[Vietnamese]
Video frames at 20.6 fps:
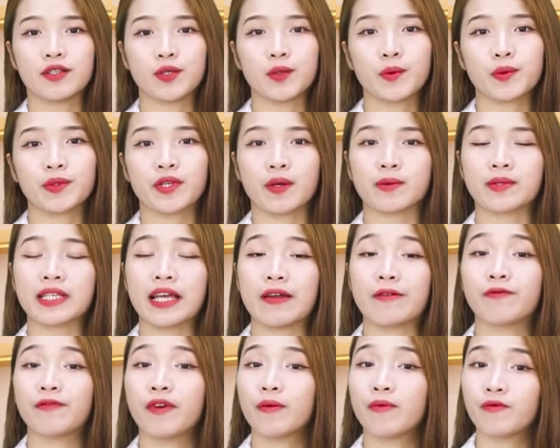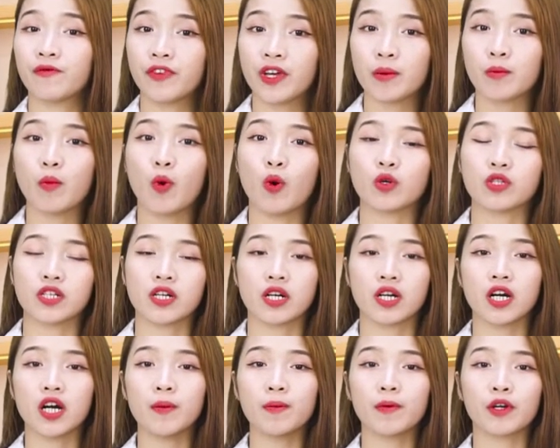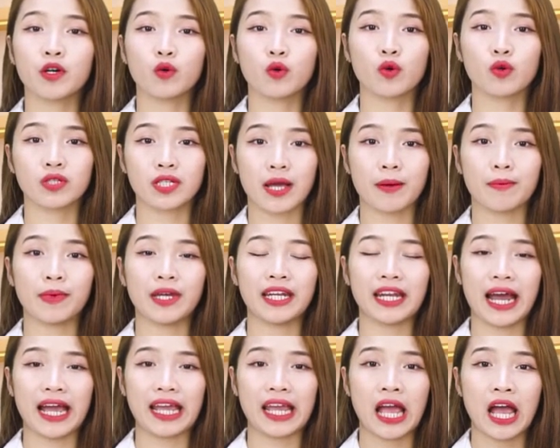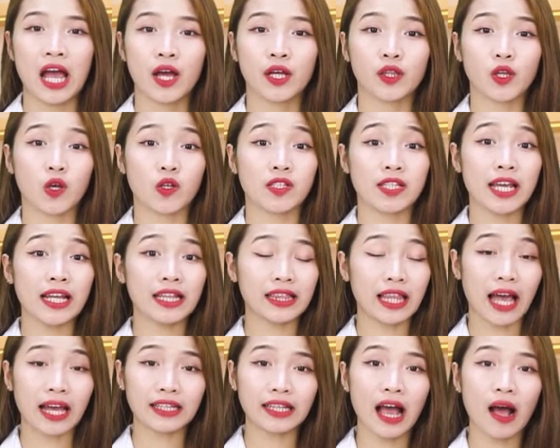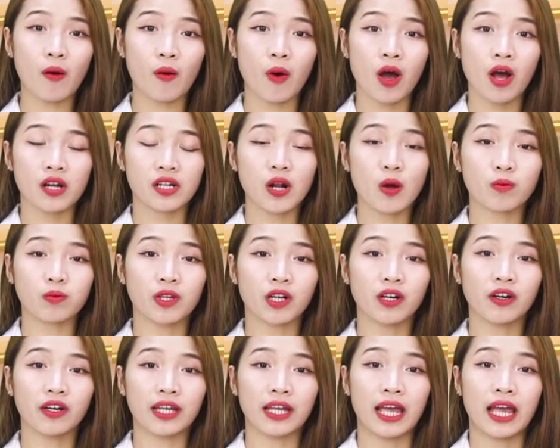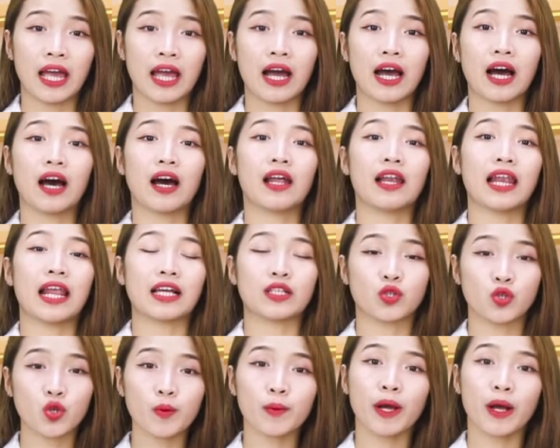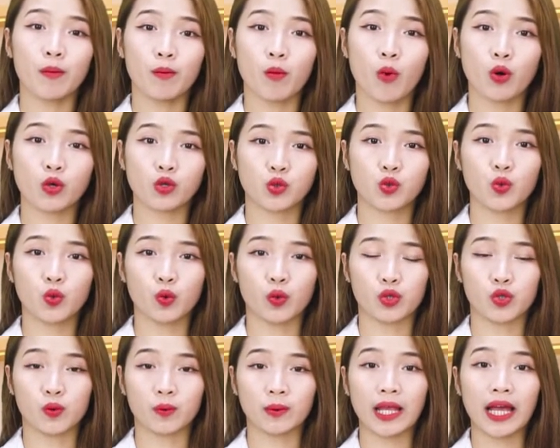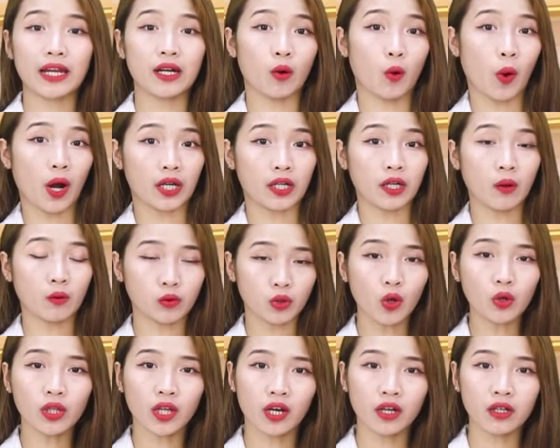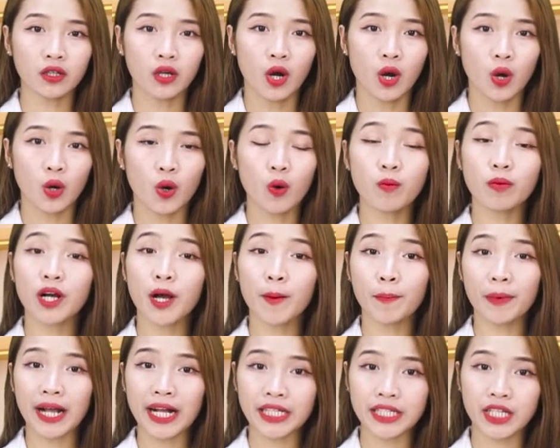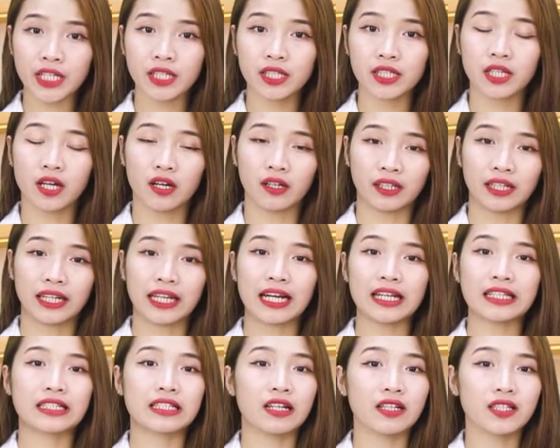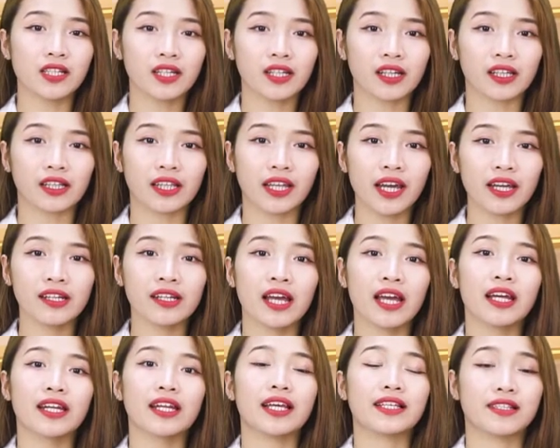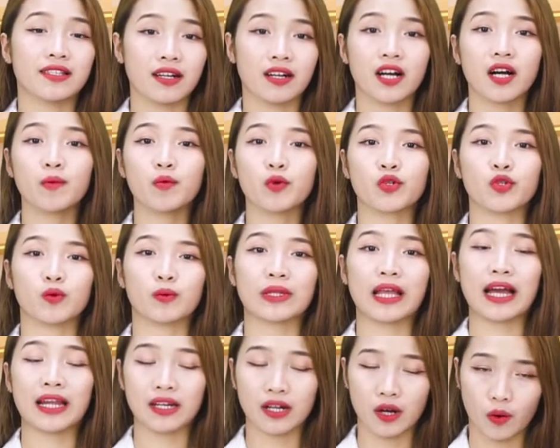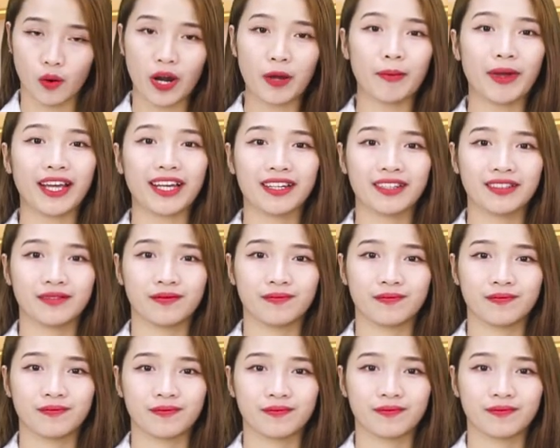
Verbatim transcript: sử dụng dòng sản phẩm viên bổ xương khớp glucosamine này nó sẽ tái tạo đồng thời ờ, là giúp các mô sụn của chúng ta được hoạt động tốt hơn, cung cấp các chất nhờn, các dưỡng chất cần thiết để xương khớp của chúng ta được khỏe mạnh hơn.